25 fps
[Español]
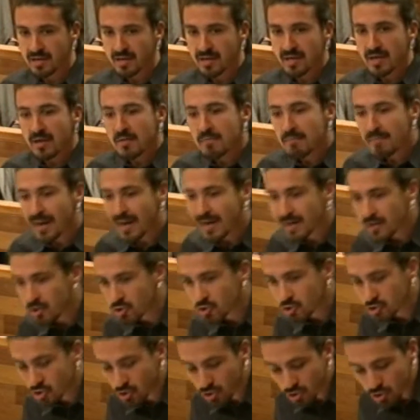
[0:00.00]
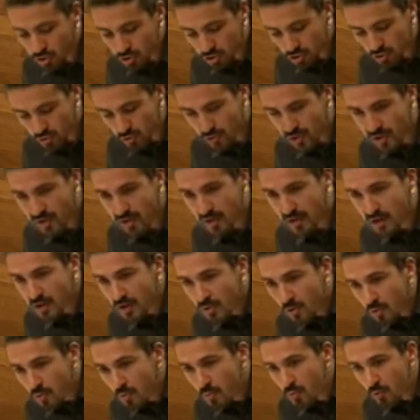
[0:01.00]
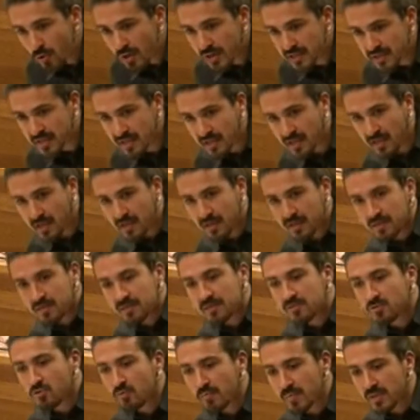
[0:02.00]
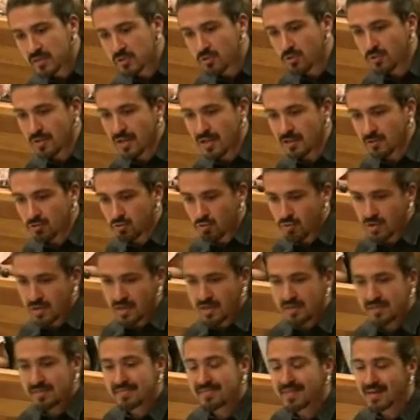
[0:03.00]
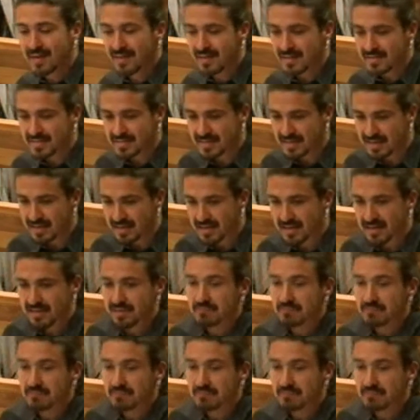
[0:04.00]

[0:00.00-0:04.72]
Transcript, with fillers: ¿Valióis con construir un muretín de un metro de altura del que se,